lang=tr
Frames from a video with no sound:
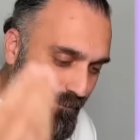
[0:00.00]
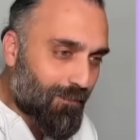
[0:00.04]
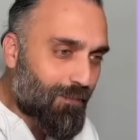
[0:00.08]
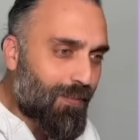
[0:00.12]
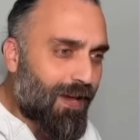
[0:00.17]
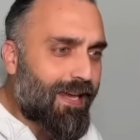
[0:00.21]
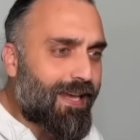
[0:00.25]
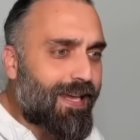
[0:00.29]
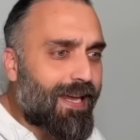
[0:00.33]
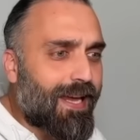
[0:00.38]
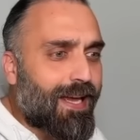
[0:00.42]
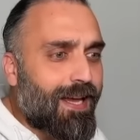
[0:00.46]

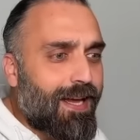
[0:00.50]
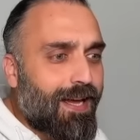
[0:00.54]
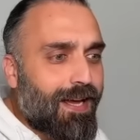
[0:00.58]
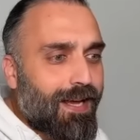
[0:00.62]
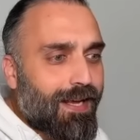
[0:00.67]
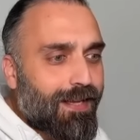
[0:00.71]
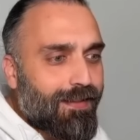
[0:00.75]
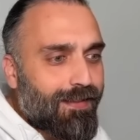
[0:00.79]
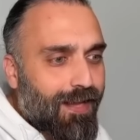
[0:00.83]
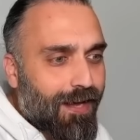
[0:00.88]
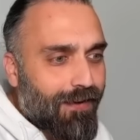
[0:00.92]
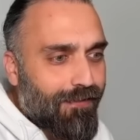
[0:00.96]
Peki
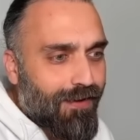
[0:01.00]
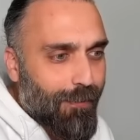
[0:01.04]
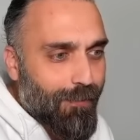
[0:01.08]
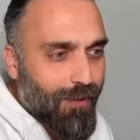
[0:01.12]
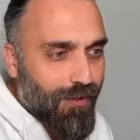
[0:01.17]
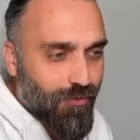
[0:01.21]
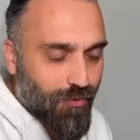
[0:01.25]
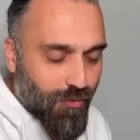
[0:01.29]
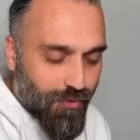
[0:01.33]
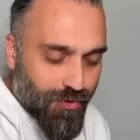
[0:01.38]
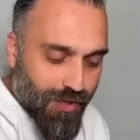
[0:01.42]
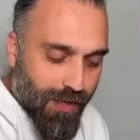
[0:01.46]
devam
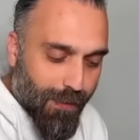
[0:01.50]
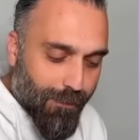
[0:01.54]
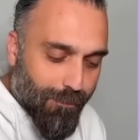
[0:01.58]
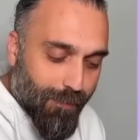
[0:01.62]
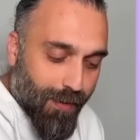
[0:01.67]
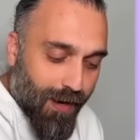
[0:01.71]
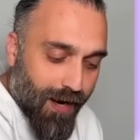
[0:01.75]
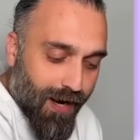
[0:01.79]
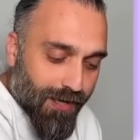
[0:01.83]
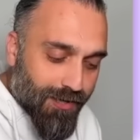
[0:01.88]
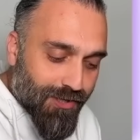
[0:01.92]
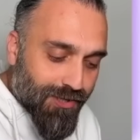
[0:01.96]
et hocam.
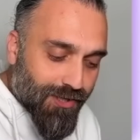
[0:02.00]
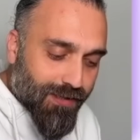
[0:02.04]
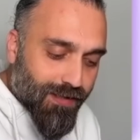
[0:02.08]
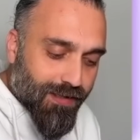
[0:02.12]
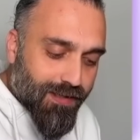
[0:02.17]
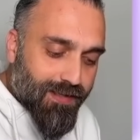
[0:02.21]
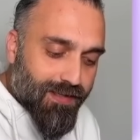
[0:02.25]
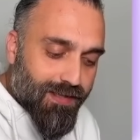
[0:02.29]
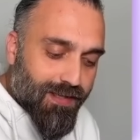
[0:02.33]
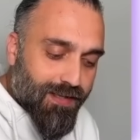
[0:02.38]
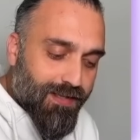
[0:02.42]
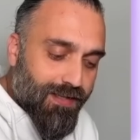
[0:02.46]

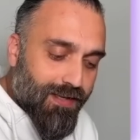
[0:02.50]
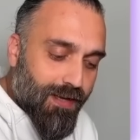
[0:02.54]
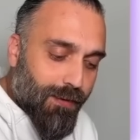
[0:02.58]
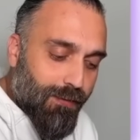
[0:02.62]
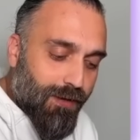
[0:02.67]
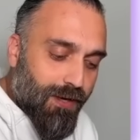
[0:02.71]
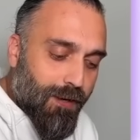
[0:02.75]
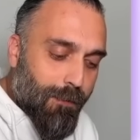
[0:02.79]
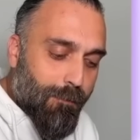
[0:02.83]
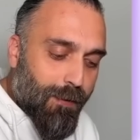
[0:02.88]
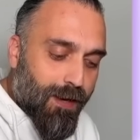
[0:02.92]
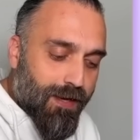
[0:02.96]
Bağışıklık
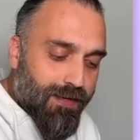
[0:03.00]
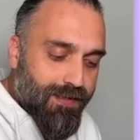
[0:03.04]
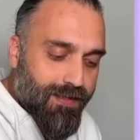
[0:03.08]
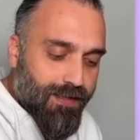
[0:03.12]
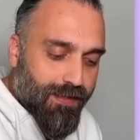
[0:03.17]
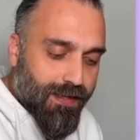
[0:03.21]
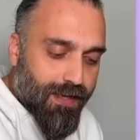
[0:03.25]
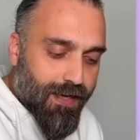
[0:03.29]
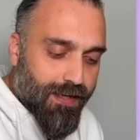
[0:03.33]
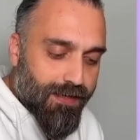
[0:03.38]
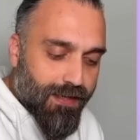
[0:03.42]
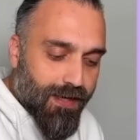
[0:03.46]
sistemini
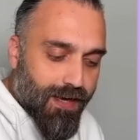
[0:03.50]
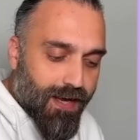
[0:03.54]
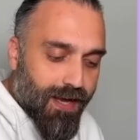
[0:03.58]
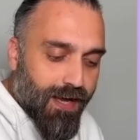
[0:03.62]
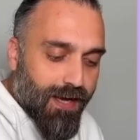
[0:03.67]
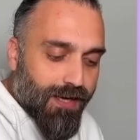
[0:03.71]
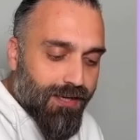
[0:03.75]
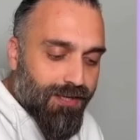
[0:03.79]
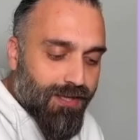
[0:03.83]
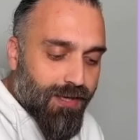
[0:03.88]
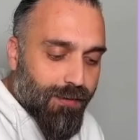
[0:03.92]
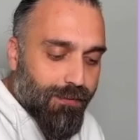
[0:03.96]
baskılar.
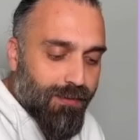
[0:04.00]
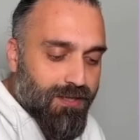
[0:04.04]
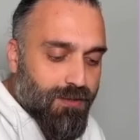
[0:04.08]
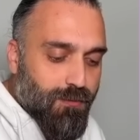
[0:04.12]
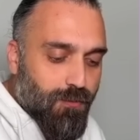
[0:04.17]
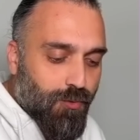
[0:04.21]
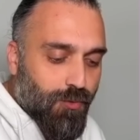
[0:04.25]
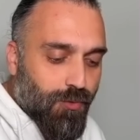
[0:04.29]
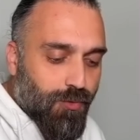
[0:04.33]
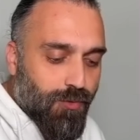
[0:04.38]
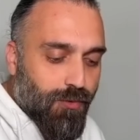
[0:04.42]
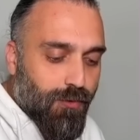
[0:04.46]
İşte
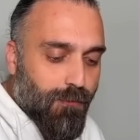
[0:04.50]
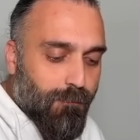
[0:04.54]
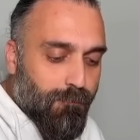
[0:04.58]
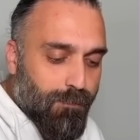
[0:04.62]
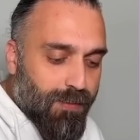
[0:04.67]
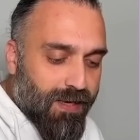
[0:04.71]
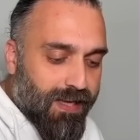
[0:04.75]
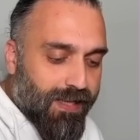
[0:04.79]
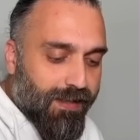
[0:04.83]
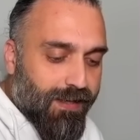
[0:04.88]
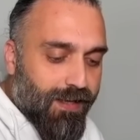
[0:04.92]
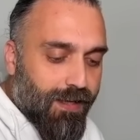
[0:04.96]
biz bunu
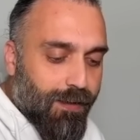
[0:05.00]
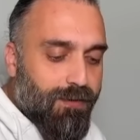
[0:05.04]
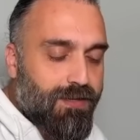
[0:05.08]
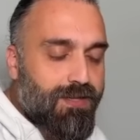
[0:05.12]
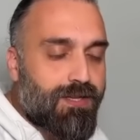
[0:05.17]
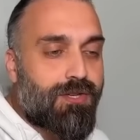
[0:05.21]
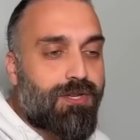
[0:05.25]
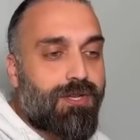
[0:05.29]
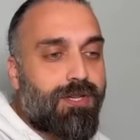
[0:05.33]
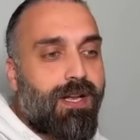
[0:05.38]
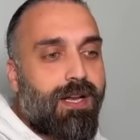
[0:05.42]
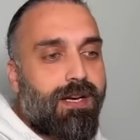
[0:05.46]
bildiğimiz
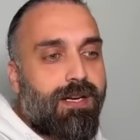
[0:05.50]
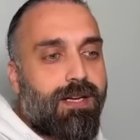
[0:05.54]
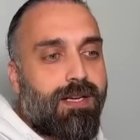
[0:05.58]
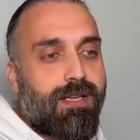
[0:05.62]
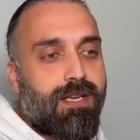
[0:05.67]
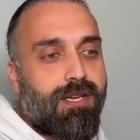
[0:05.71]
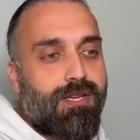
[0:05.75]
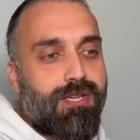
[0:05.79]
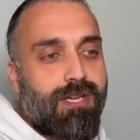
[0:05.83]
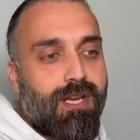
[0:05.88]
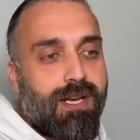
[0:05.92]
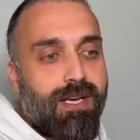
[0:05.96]
için
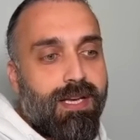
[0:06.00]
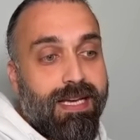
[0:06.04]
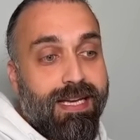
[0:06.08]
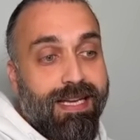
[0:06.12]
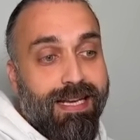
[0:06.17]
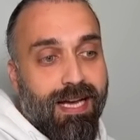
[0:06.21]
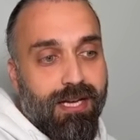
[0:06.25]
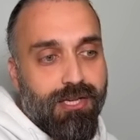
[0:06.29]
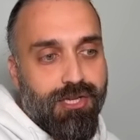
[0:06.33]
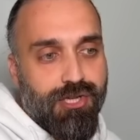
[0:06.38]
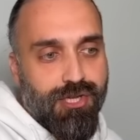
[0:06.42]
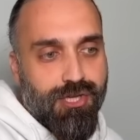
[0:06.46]
arkadaşlar
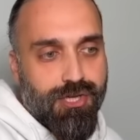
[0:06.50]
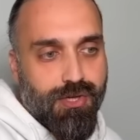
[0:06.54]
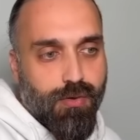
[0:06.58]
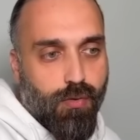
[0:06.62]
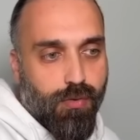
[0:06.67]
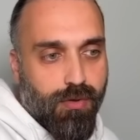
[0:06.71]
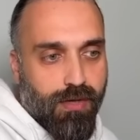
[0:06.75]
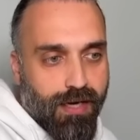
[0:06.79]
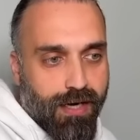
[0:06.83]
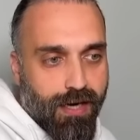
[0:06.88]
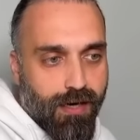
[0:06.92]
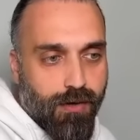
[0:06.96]
ilaç
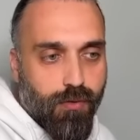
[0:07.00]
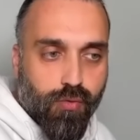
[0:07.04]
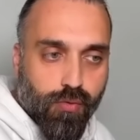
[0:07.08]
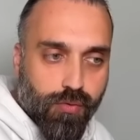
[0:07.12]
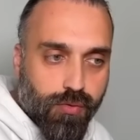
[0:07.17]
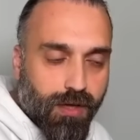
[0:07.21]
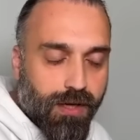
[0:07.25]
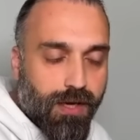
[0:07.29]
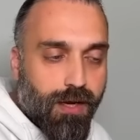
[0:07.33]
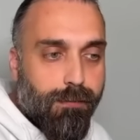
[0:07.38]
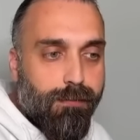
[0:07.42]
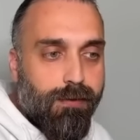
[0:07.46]
olarak
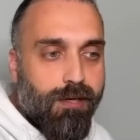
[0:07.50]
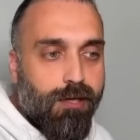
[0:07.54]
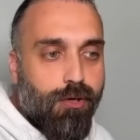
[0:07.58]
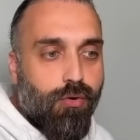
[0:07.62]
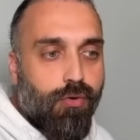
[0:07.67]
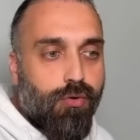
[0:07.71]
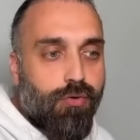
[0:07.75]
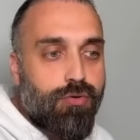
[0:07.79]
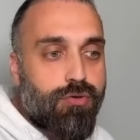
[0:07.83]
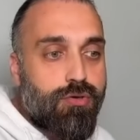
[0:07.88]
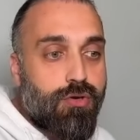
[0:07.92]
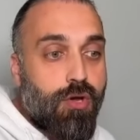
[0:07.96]

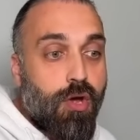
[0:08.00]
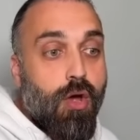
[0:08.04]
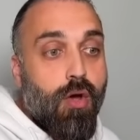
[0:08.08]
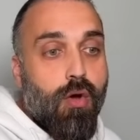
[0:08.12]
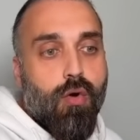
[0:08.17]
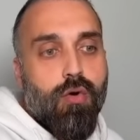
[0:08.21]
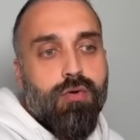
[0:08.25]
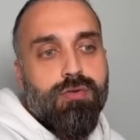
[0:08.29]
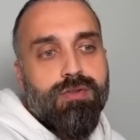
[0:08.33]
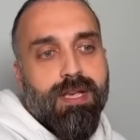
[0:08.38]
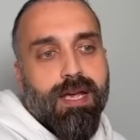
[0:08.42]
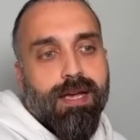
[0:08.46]
kullanabiliyoruz.
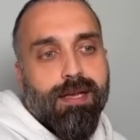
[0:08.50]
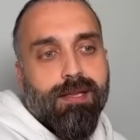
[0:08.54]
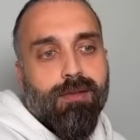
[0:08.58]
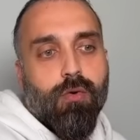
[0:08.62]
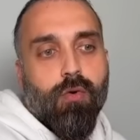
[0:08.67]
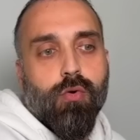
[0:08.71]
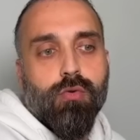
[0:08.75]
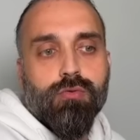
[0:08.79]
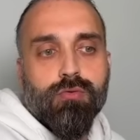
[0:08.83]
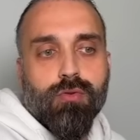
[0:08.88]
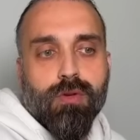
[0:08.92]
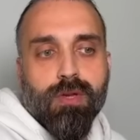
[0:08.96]
Özellikle
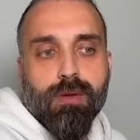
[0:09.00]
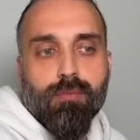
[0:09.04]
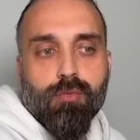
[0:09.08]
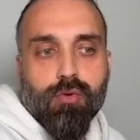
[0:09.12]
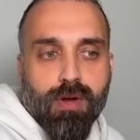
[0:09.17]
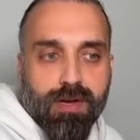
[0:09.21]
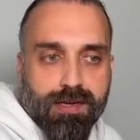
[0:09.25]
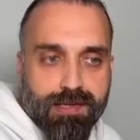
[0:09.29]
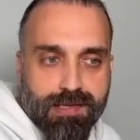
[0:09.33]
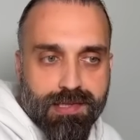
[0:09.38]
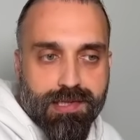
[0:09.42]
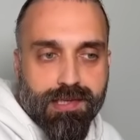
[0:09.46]
otoimmün
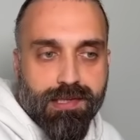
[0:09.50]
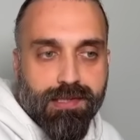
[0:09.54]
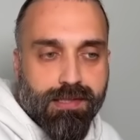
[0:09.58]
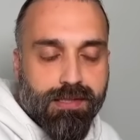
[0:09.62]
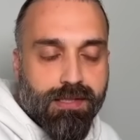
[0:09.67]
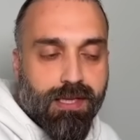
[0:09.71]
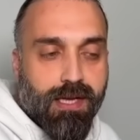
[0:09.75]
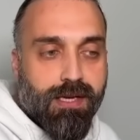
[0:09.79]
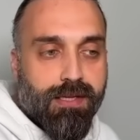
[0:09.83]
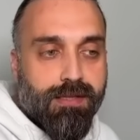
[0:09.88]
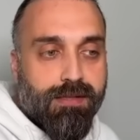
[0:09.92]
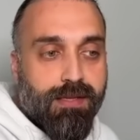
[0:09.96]

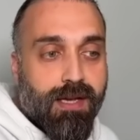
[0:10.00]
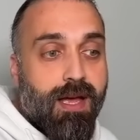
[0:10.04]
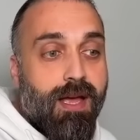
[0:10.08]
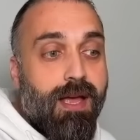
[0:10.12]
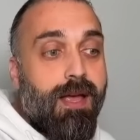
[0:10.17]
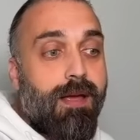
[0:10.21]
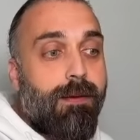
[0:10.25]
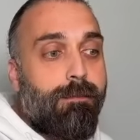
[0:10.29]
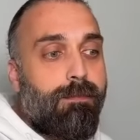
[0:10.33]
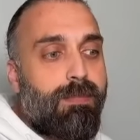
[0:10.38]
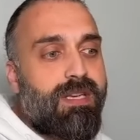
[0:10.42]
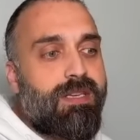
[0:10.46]
hastalıklarda
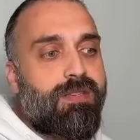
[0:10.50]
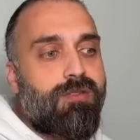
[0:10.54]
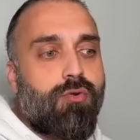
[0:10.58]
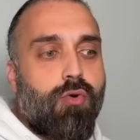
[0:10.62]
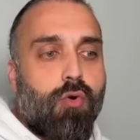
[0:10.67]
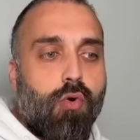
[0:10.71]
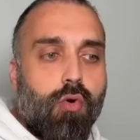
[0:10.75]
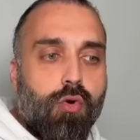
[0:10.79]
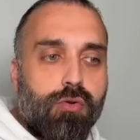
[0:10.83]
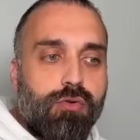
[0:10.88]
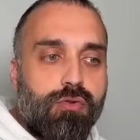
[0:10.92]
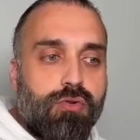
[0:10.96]
biz
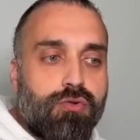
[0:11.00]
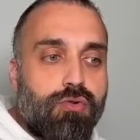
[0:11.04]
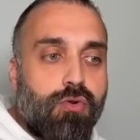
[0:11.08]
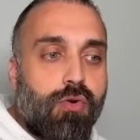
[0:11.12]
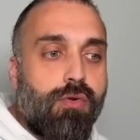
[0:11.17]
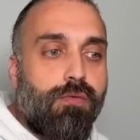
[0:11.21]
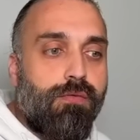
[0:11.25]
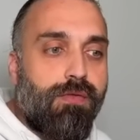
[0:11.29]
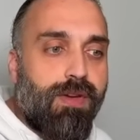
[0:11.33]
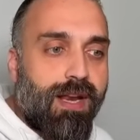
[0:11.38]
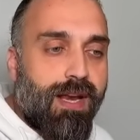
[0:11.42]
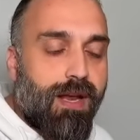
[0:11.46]

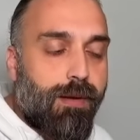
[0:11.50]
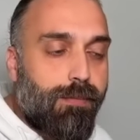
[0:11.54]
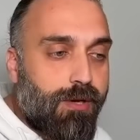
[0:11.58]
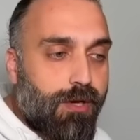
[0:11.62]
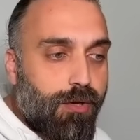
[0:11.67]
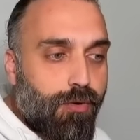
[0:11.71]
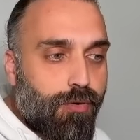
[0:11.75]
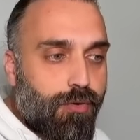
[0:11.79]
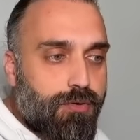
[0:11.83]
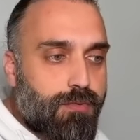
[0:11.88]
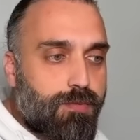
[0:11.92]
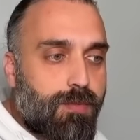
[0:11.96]
kortizol
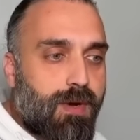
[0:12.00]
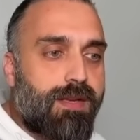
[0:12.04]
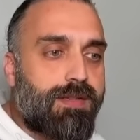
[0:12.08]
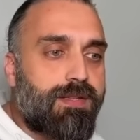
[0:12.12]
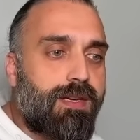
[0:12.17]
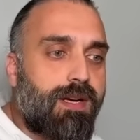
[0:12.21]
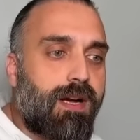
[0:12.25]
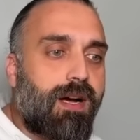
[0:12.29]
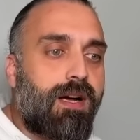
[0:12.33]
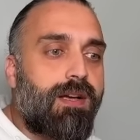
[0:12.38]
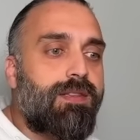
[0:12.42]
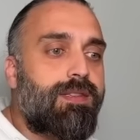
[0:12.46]
verebiliyoruz.
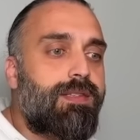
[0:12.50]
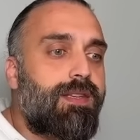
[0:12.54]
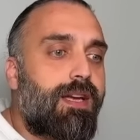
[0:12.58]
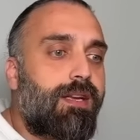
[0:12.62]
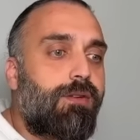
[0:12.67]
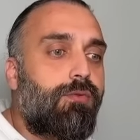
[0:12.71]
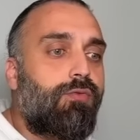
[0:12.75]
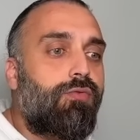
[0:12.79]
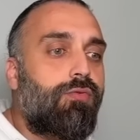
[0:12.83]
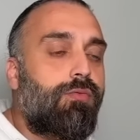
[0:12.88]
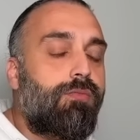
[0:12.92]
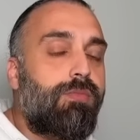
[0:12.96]
Bazı
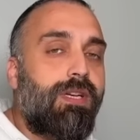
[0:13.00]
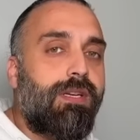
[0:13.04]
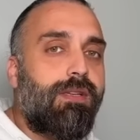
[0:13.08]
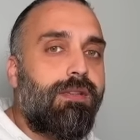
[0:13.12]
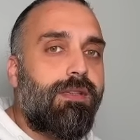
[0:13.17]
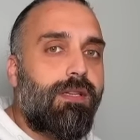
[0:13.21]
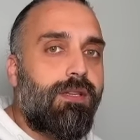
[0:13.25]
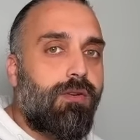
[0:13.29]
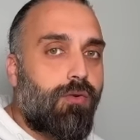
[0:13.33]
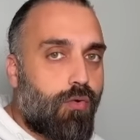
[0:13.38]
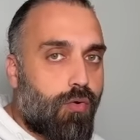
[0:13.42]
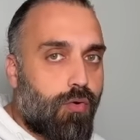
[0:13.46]
kanser
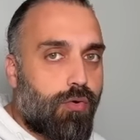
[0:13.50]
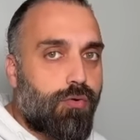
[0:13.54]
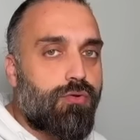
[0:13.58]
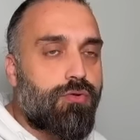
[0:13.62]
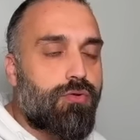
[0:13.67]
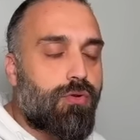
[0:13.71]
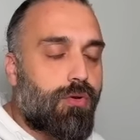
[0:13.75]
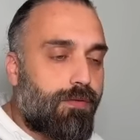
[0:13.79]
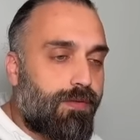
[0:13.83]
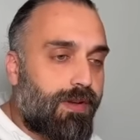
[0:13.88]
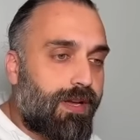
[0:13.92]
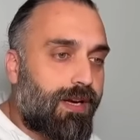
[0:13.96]
durumlarında da
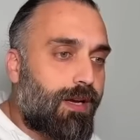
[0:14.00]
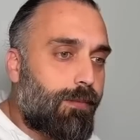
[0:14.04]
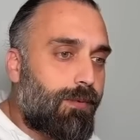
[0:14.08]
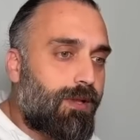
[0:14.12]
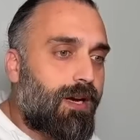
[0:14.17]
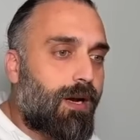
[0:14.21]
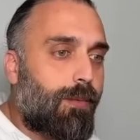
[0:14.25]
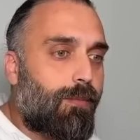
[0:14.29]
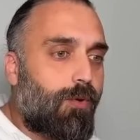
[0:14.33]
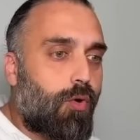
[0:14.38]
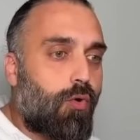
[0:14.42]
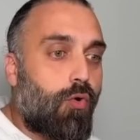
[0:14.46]
kortizol
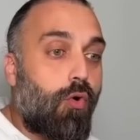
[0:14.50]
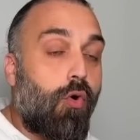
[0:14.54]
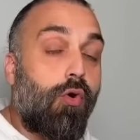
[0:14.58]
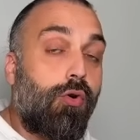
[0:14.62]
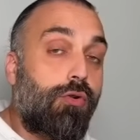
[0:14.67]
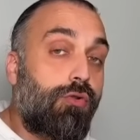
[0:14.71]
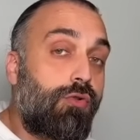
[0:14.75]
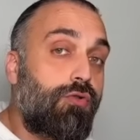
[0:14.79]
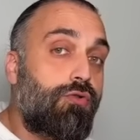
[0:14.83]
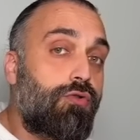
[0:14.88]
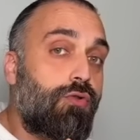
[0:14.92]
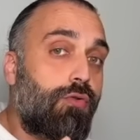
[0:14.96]
verilebilir ama
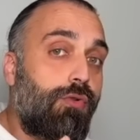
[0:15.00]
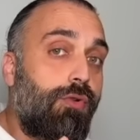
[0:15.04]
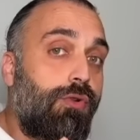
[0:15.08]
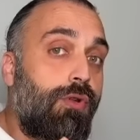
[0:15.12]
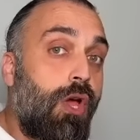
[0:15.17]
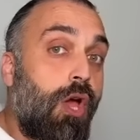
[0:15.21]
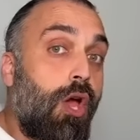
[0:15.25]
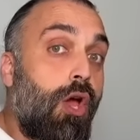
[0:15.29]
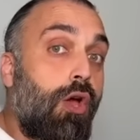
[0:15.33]
kortizolün